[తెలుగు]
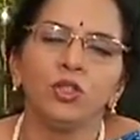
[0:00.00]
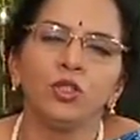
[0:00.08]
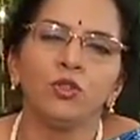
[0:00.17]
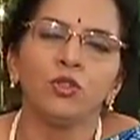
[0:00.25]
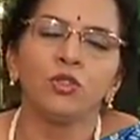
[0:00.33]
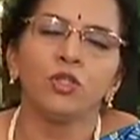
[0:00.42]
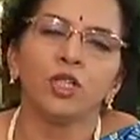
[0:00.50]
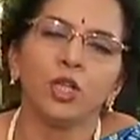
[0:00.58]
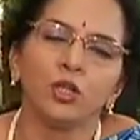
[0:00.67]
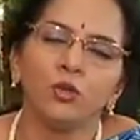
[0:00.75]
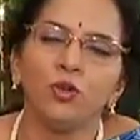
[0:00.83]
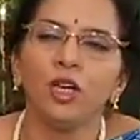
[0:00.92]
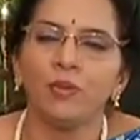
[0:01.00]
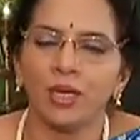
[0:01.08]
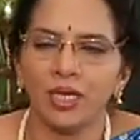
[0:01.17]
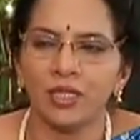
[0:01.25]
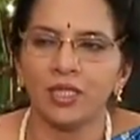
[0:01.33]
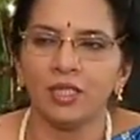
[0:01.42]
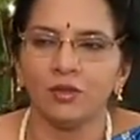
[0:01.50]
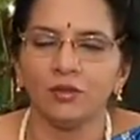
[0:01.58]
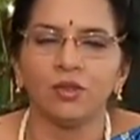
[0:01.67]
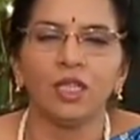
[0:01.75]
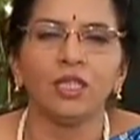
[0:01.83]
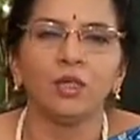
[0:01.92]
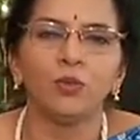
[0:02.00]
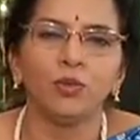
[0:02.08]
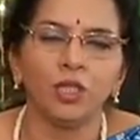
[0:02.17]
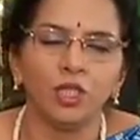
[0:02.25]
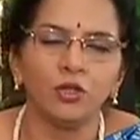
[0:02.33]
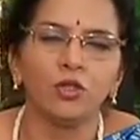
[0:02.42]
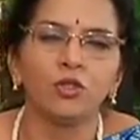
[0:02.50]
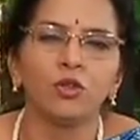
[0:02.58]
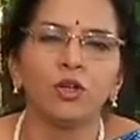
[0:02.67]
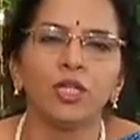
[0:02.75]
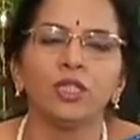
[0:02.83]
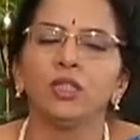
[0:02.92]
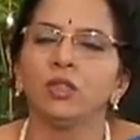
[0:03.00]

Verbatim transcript: కొంచెం ఎక్కువగా పనిచేయడం అంటే ఇప్పుడు ఈ రోజుల్లో అయితే